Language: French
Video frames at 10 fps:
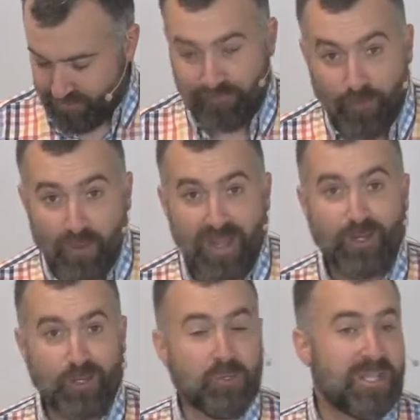veut
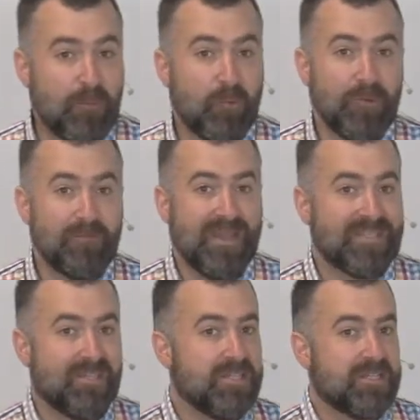quelque chose à propos d'une
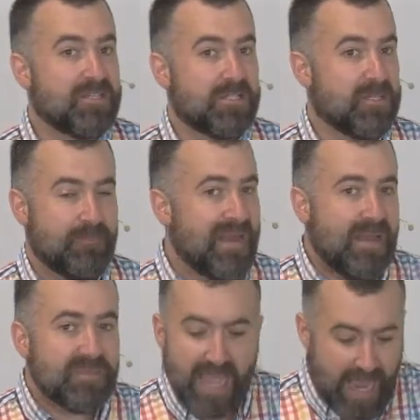personne, j'ai bien de
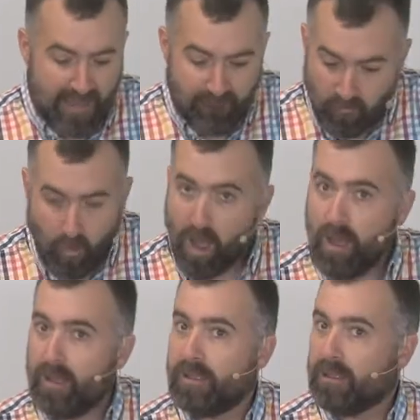la misère à
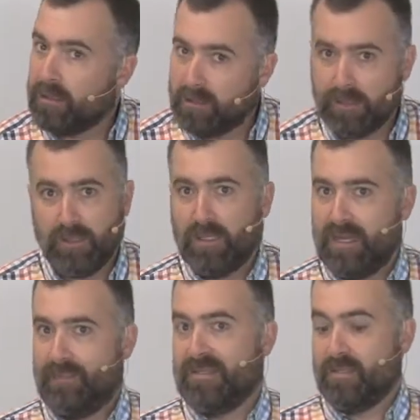voir que
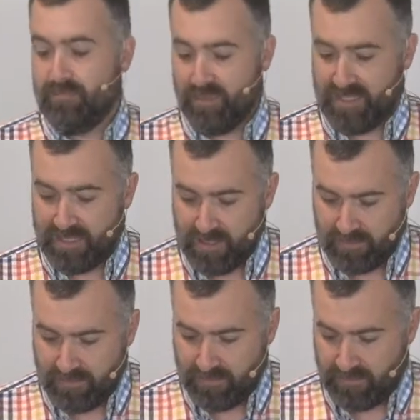la personne peut dire non.
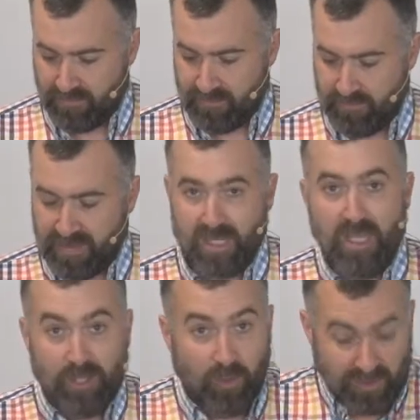
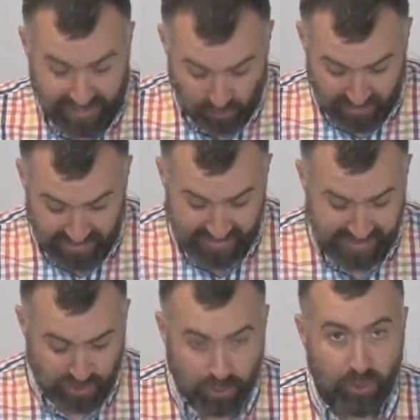Donc, ça nous dit
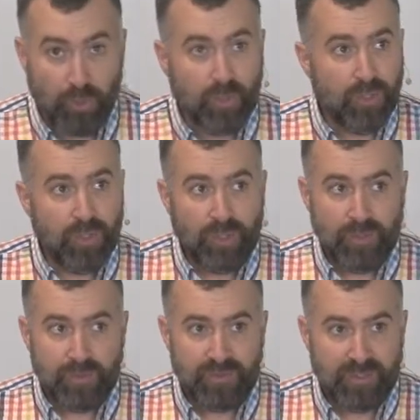ici, ceux,
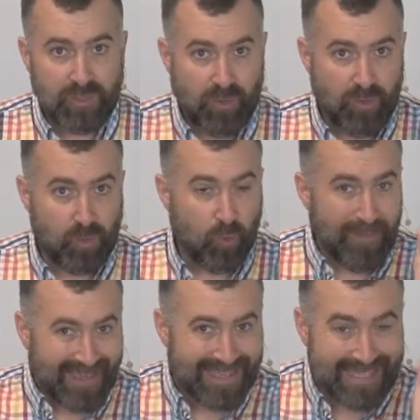c'est un
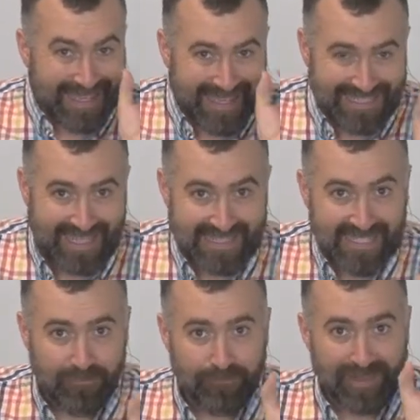groupe
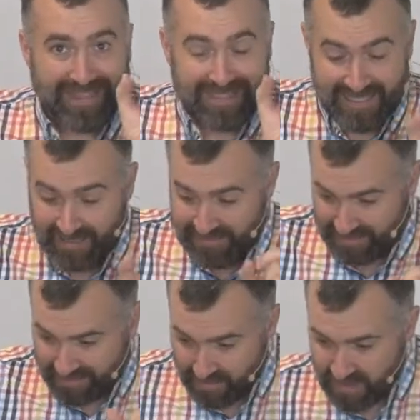restrictif,
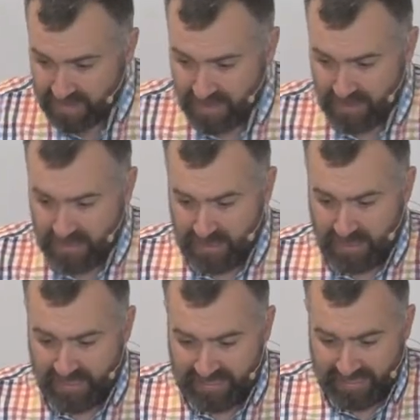c'est ça,
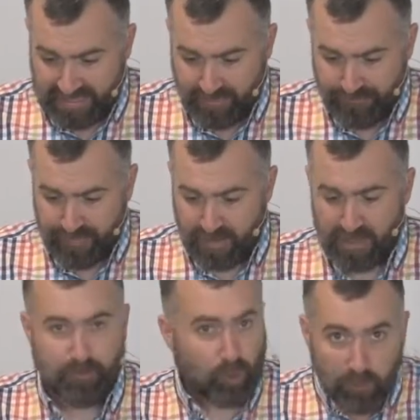restrictif.
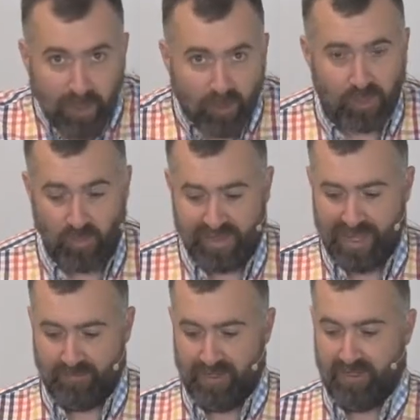C'est pas tout le monde qui a été
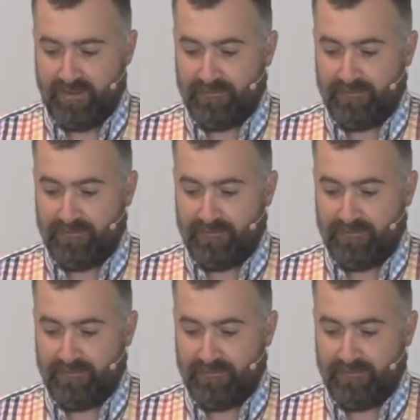appelé.